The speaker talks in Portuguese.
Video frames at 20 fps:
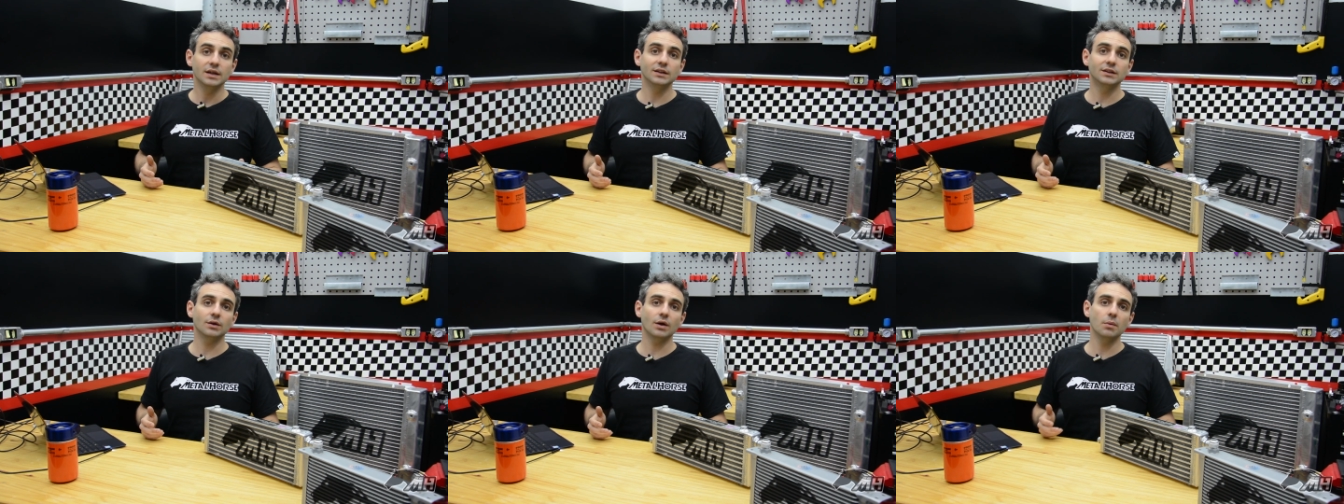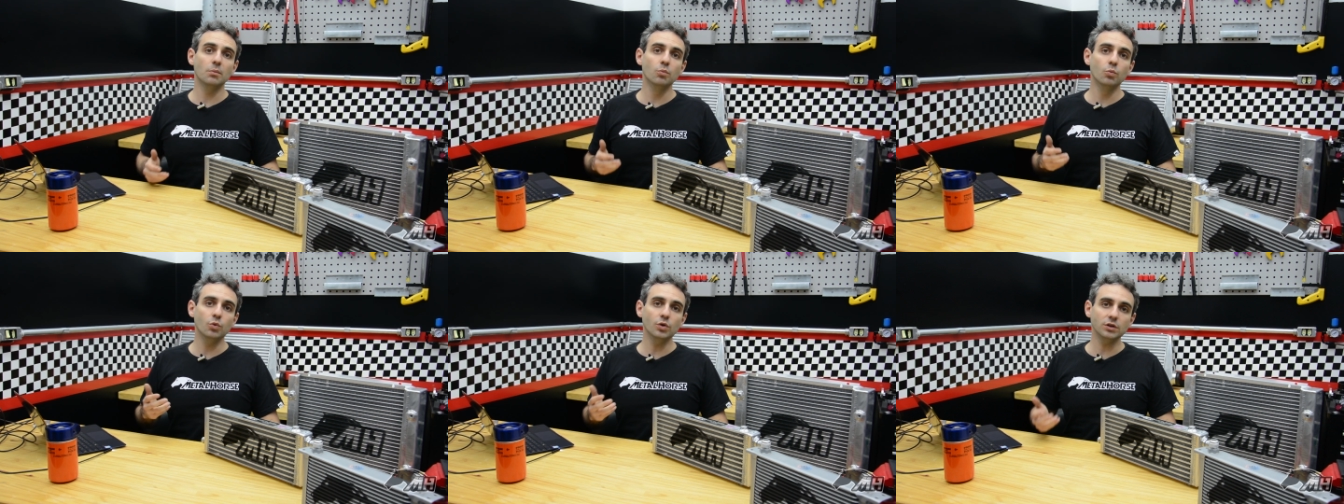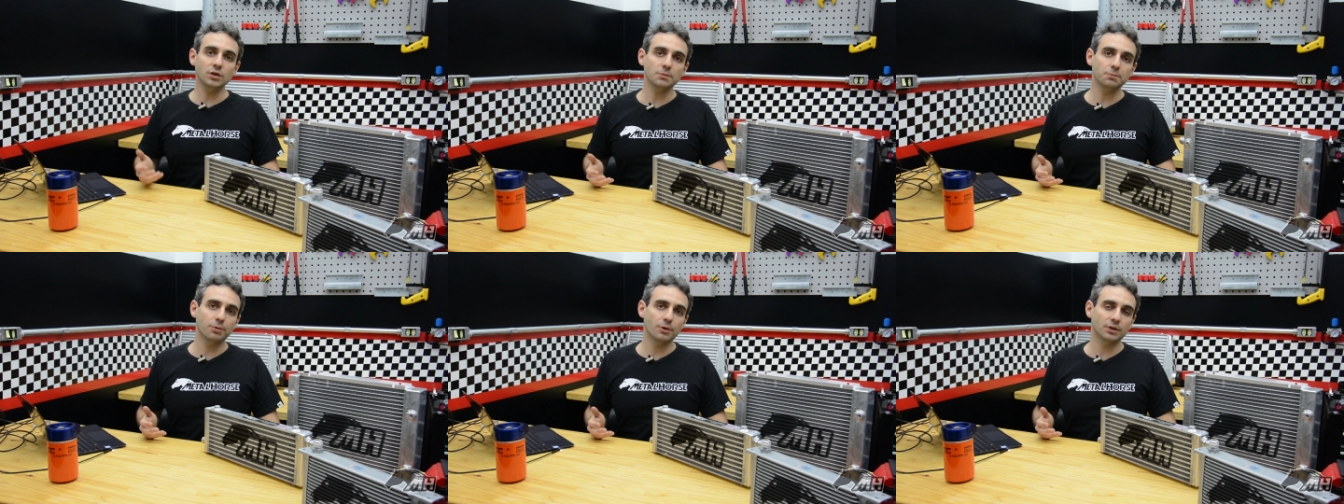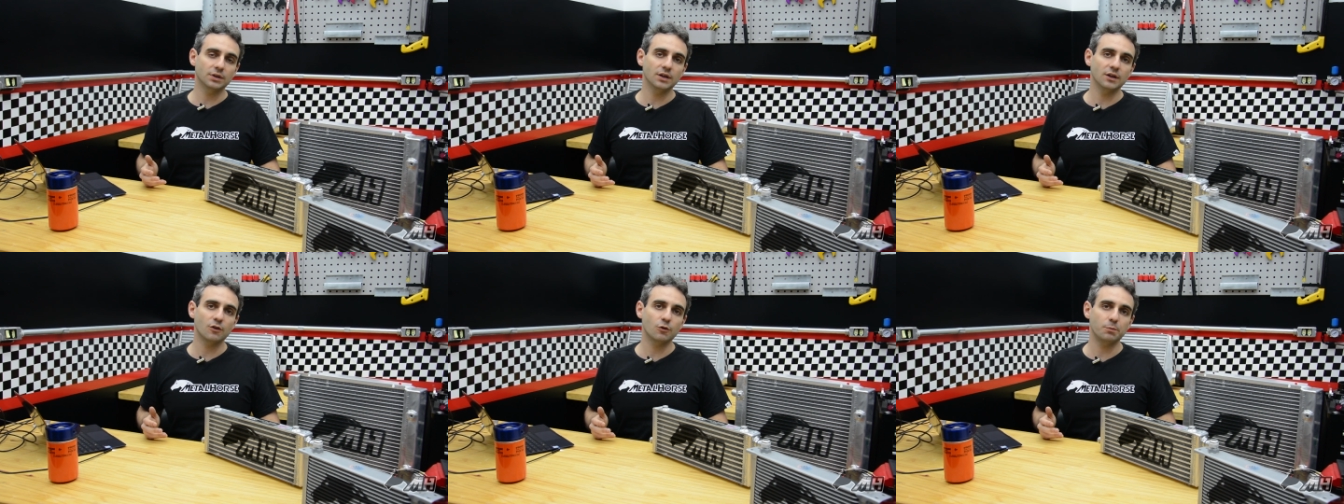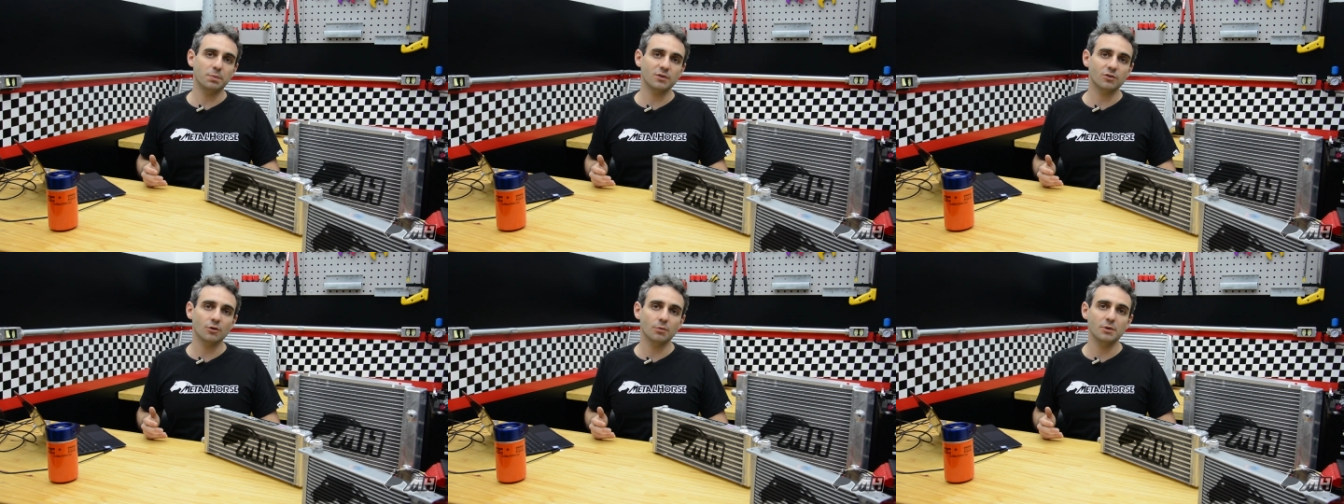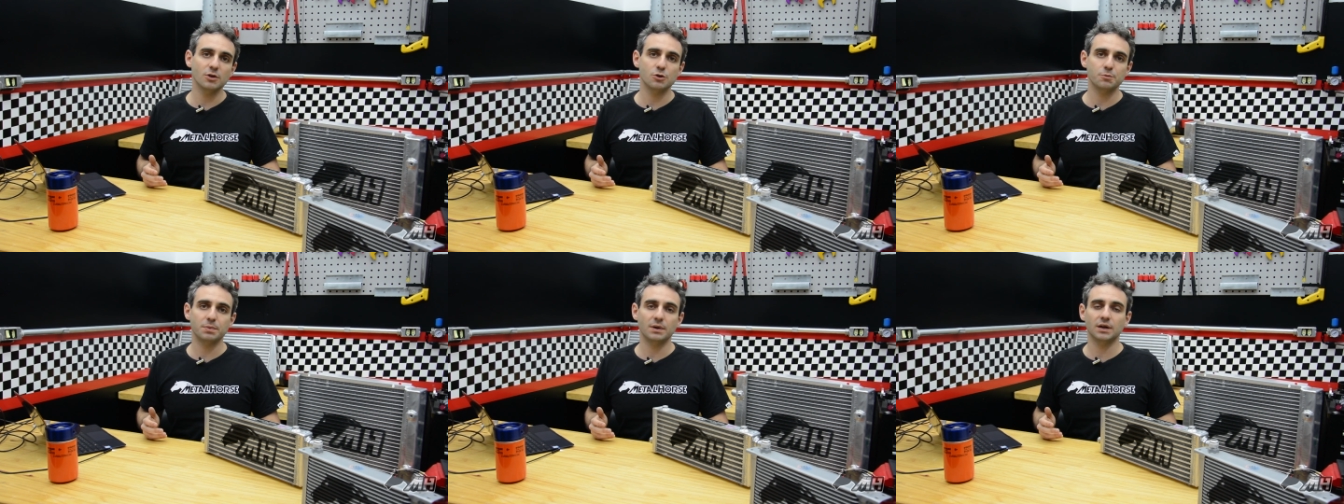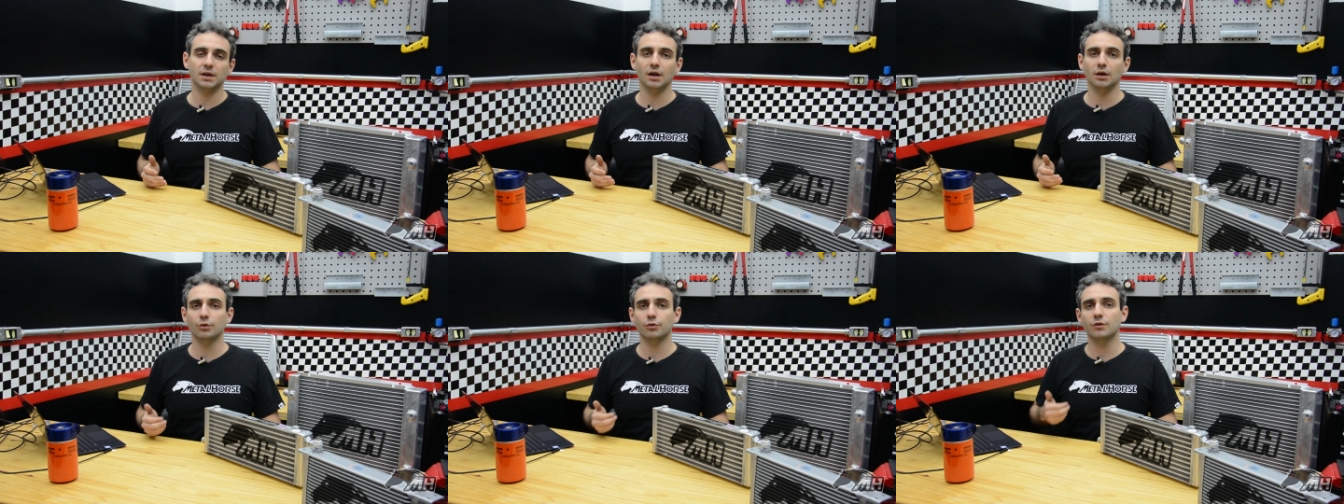Então, é muito importante, especialmente para
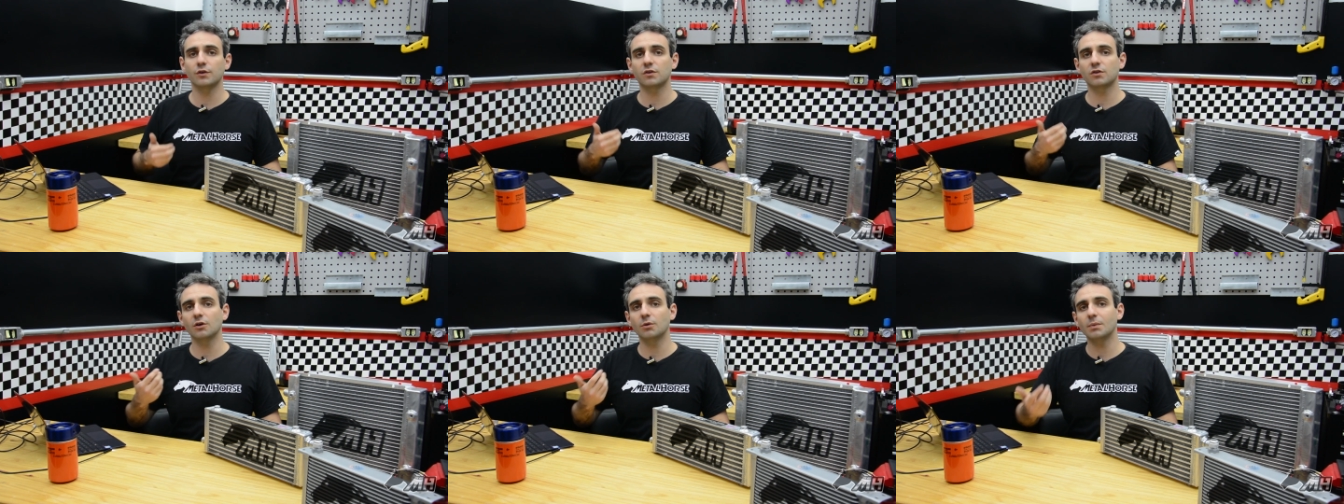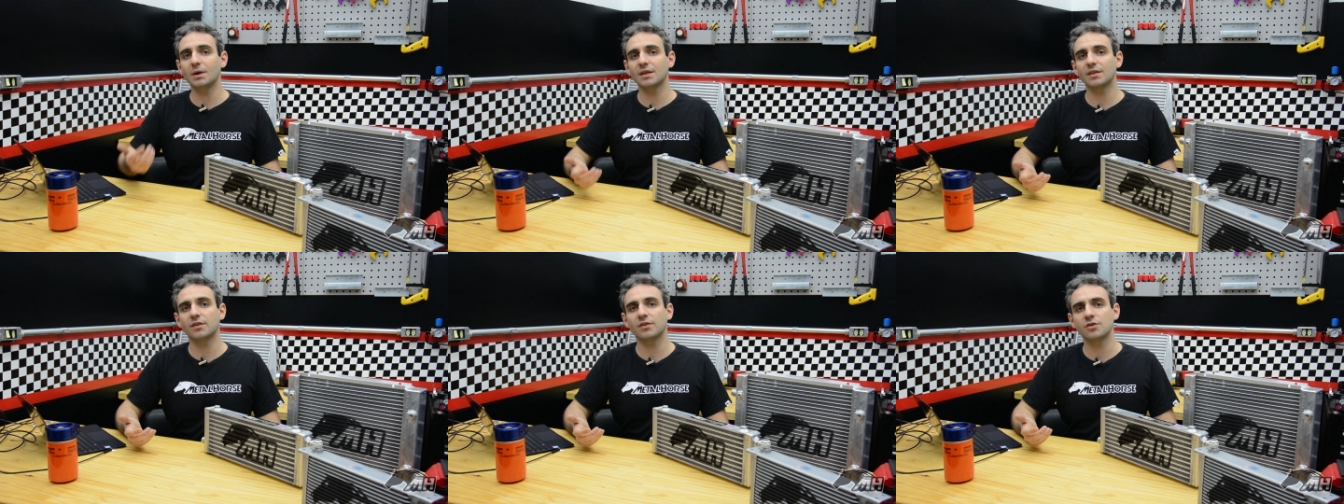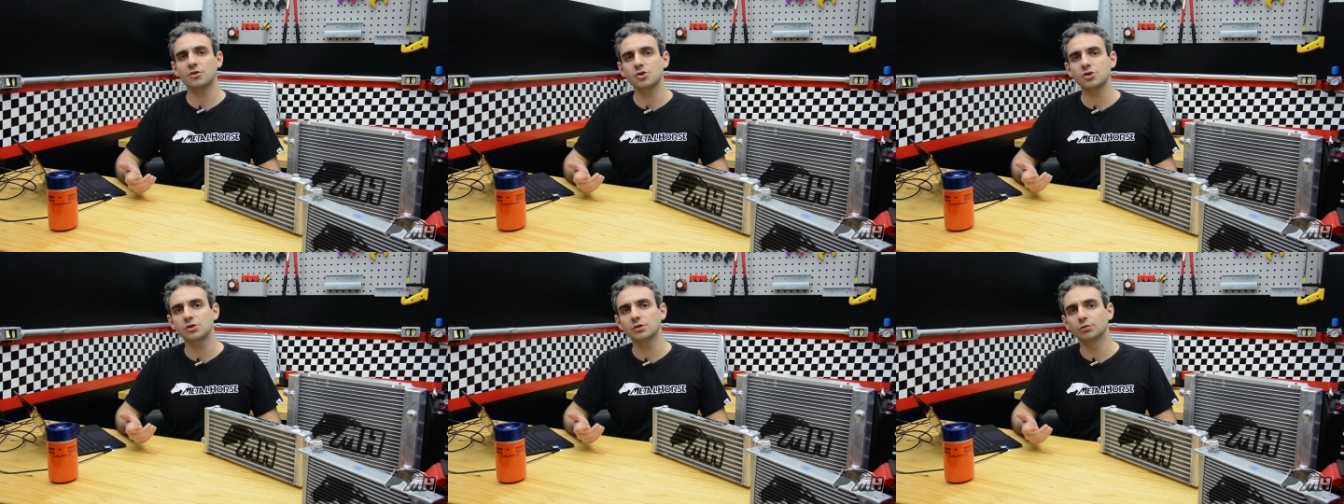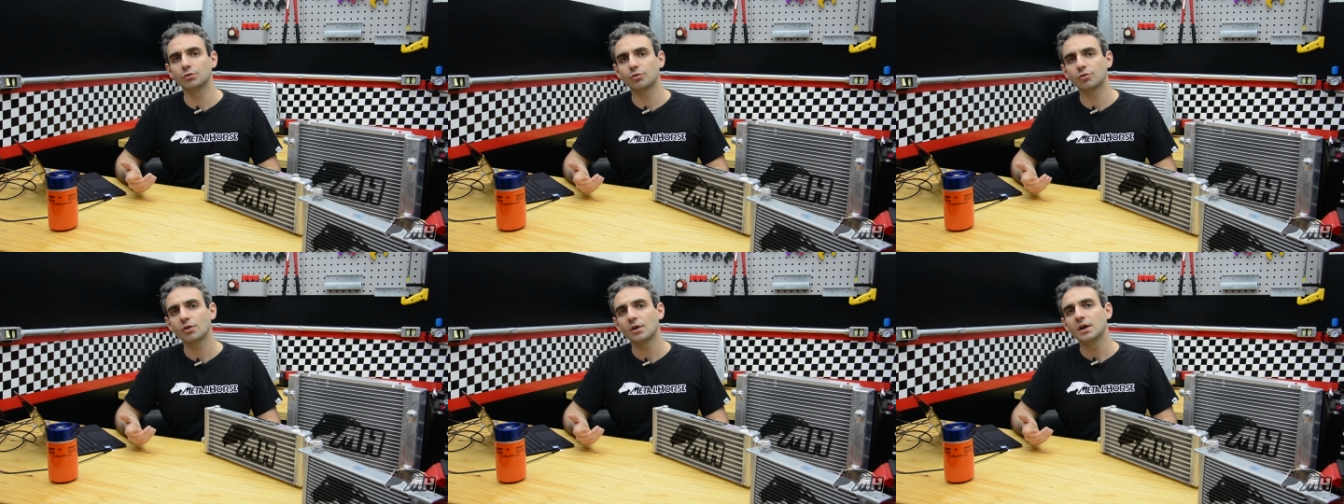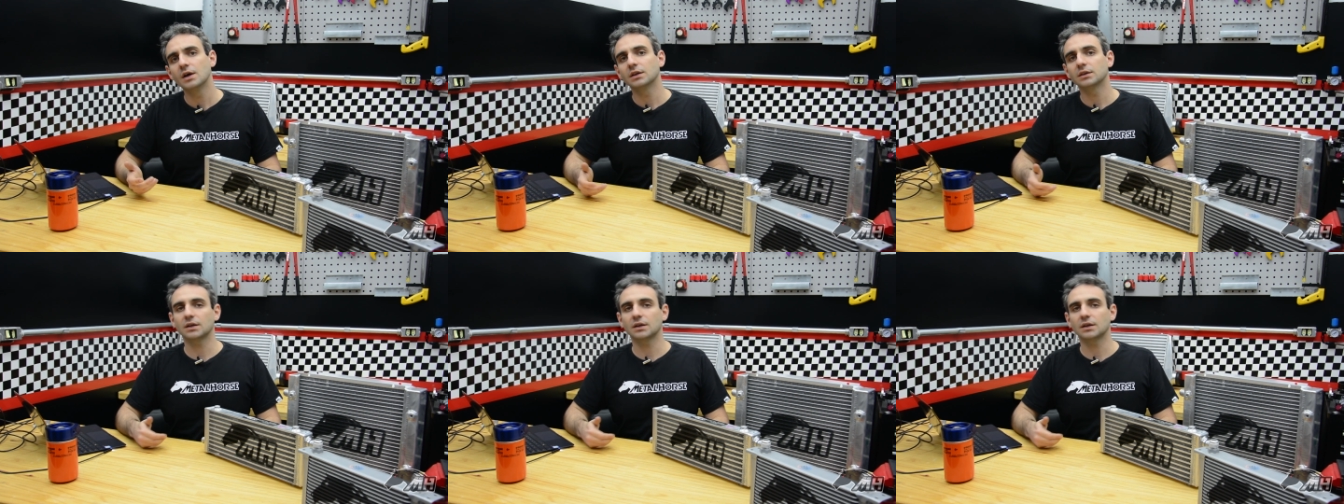carros que são mais exigidos,